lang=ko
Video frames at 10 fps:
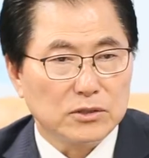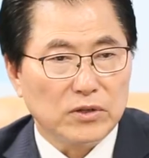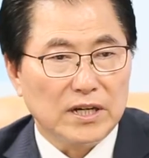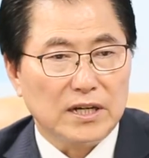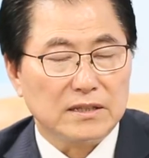
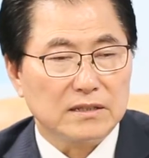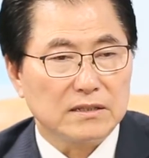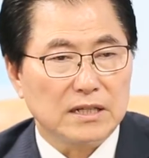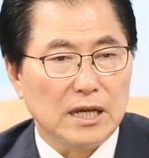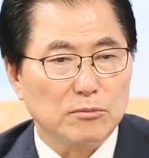그와
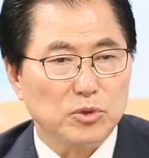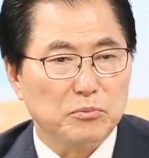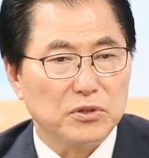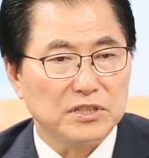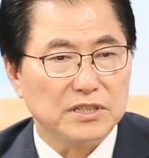같은
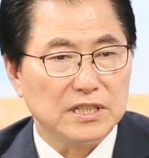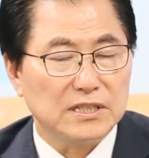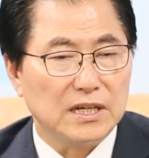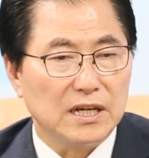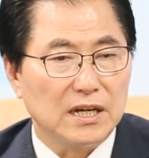
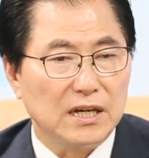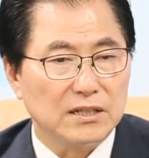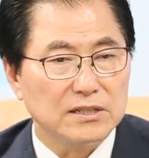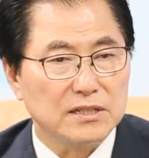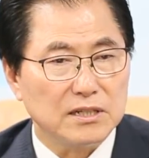
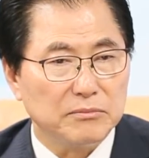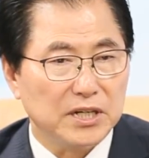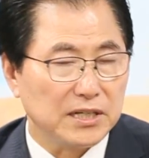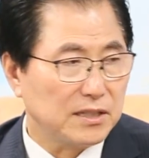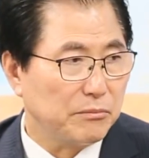행복복지재단을
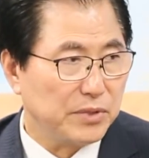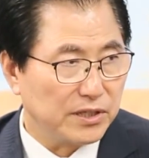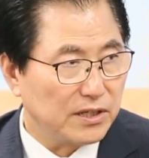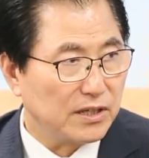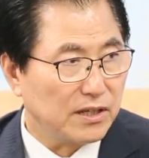설립하게 된
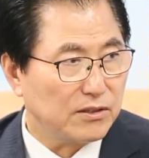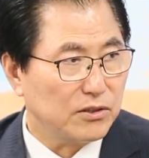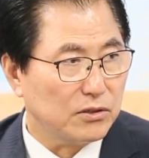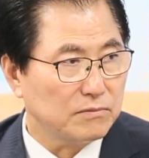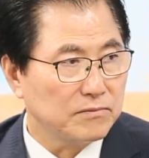
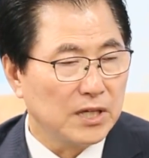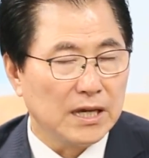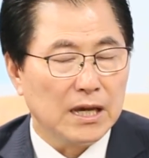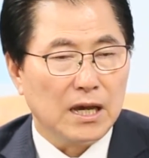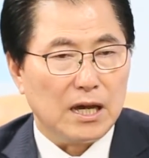배경에는요.
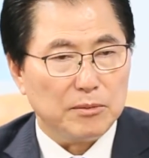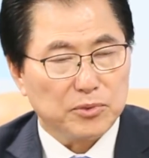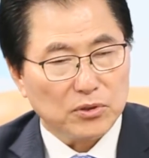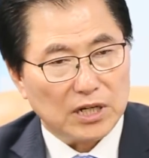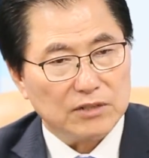
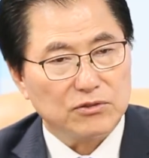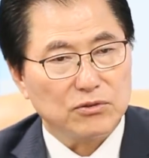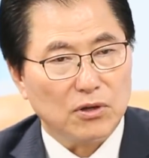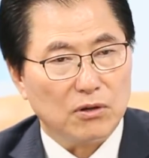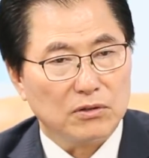앞으로
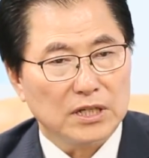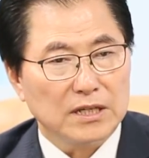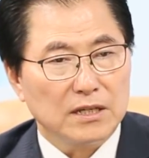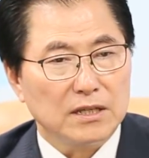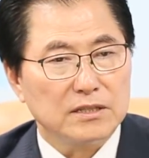갈수록
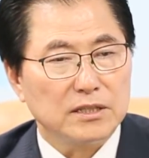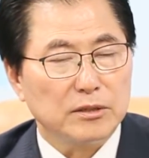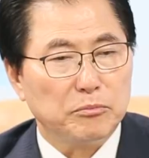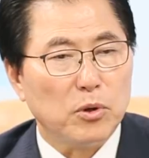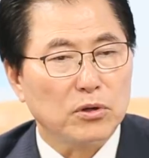
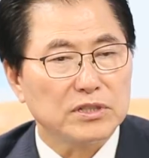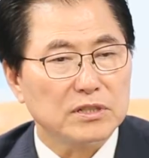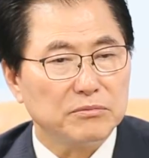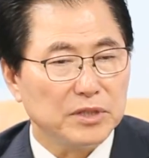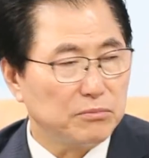이제
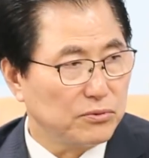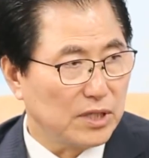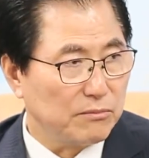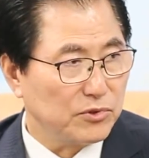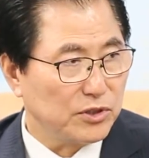복지비의
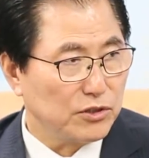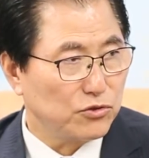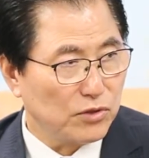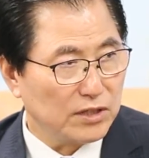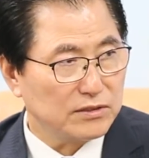부담률이
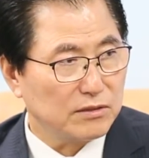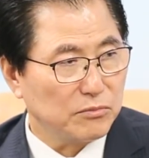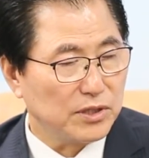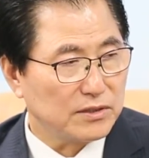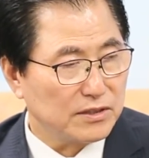
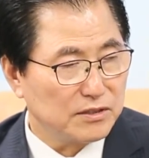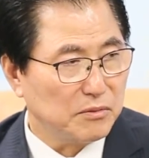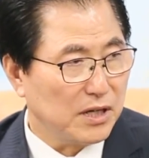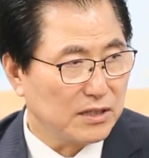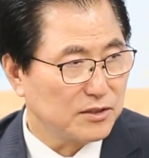중앙정부에서
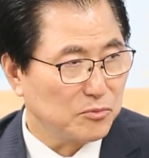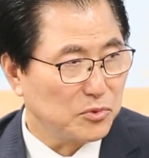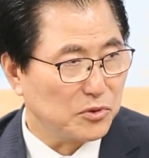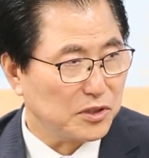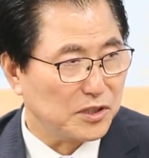
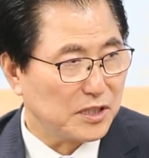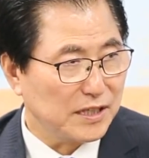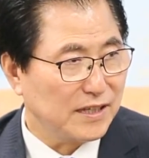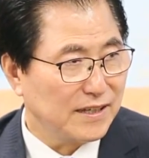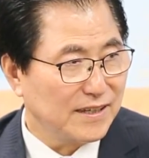지방정부로
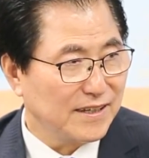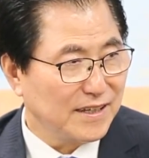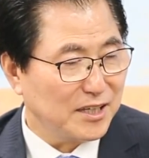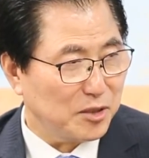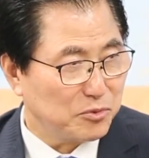이렇게
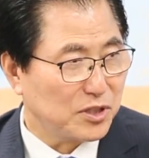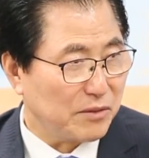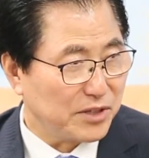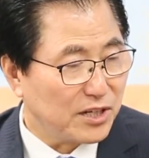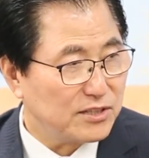예,
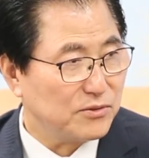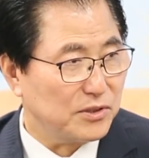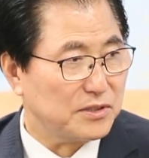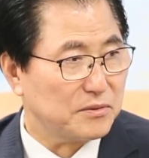부담이 커지고